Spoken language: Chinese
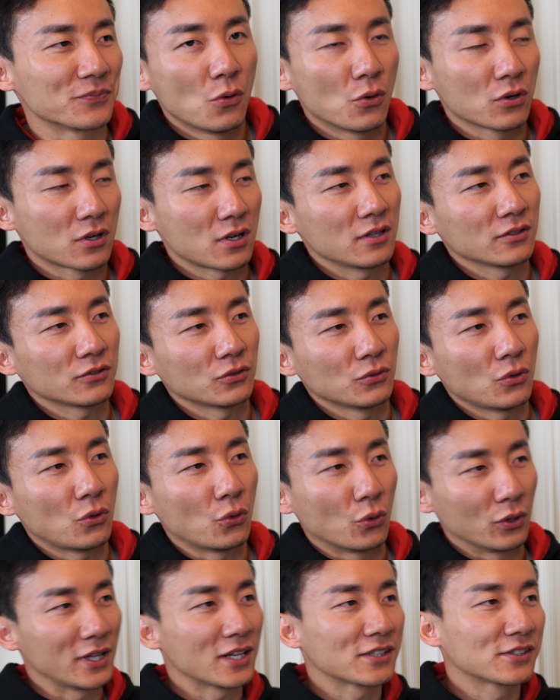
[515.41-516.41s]
我刚从
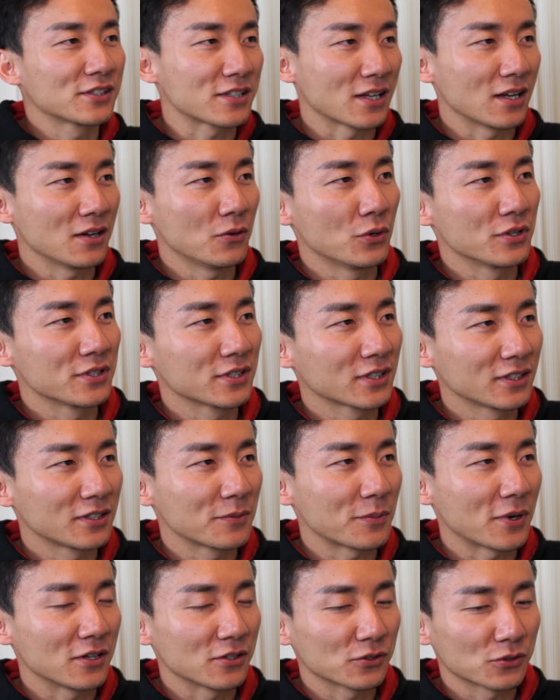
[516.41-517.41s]
回来之前，我已经跟
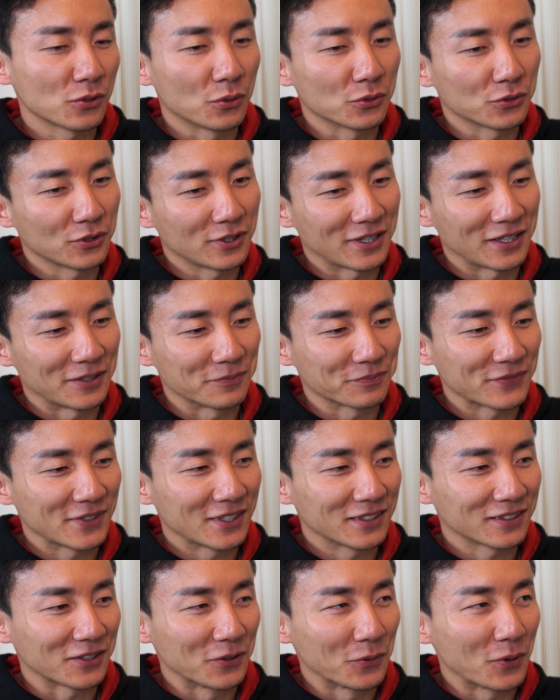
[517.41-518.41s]
那帮人说，我说哎，
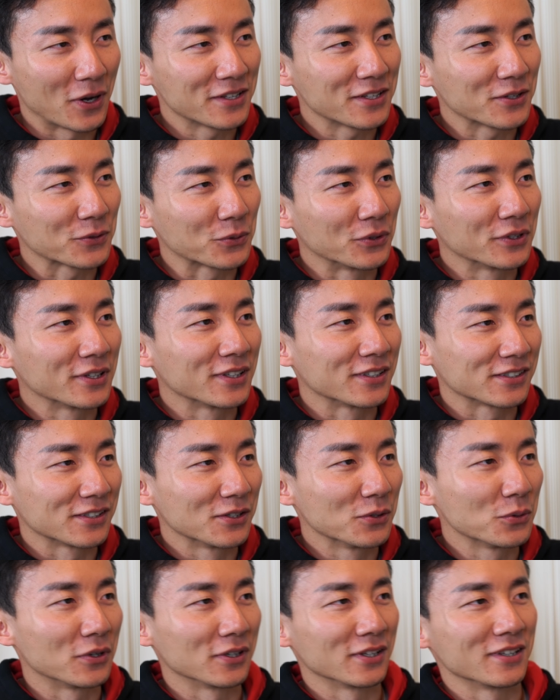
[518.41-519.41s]
挺怀念国内的
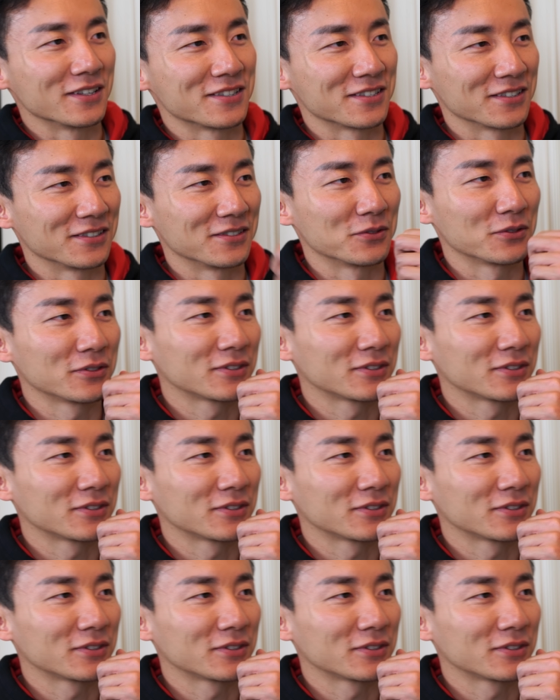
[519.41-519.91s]
生活了，已经。